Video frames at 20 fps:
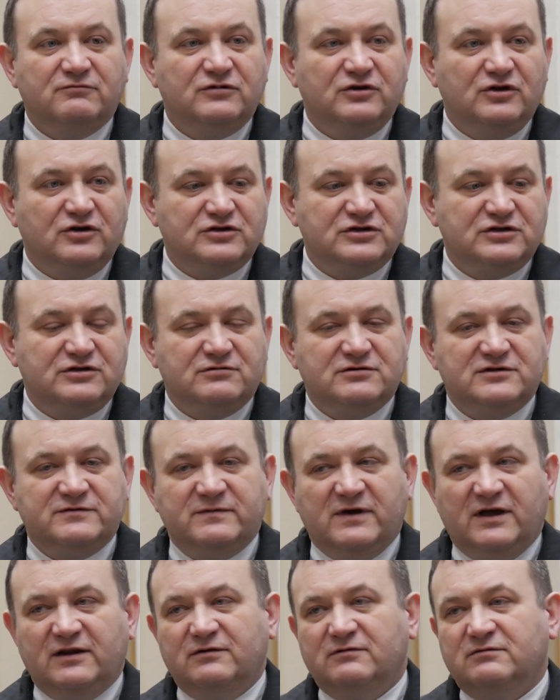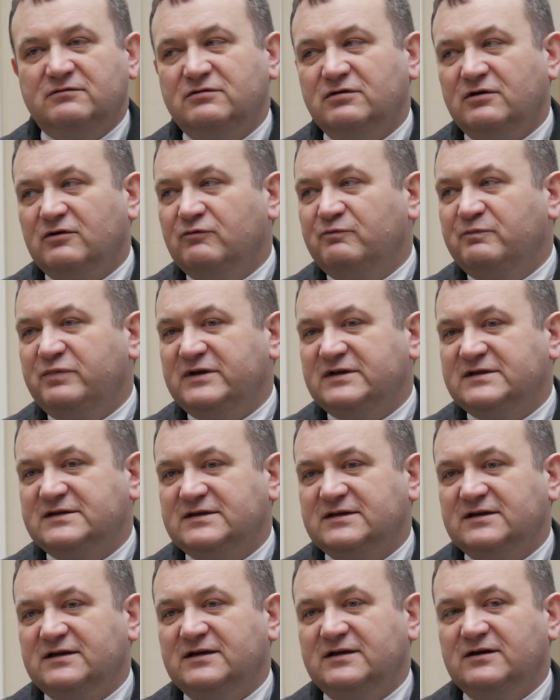nocną zmianą, którą
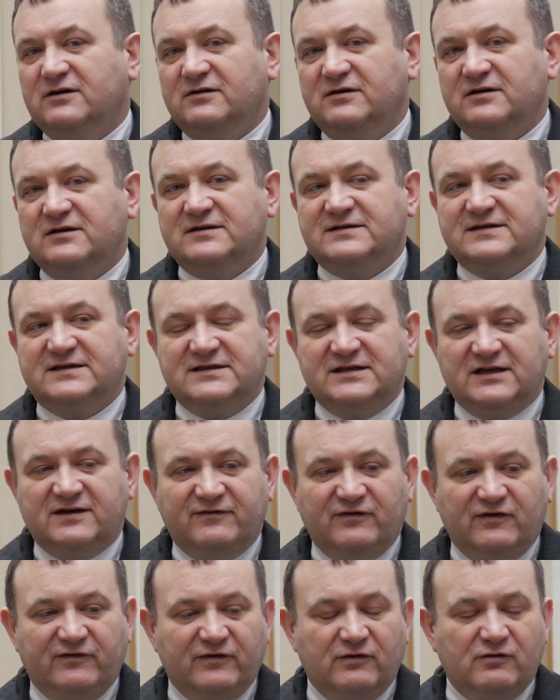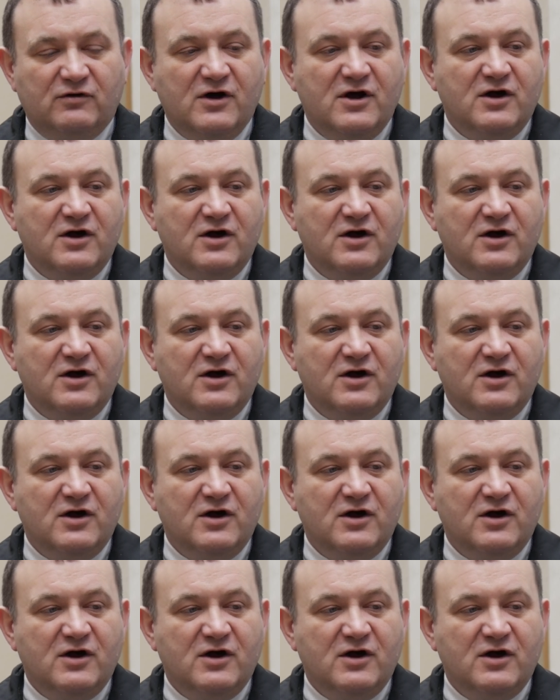PiS e, zaserwował.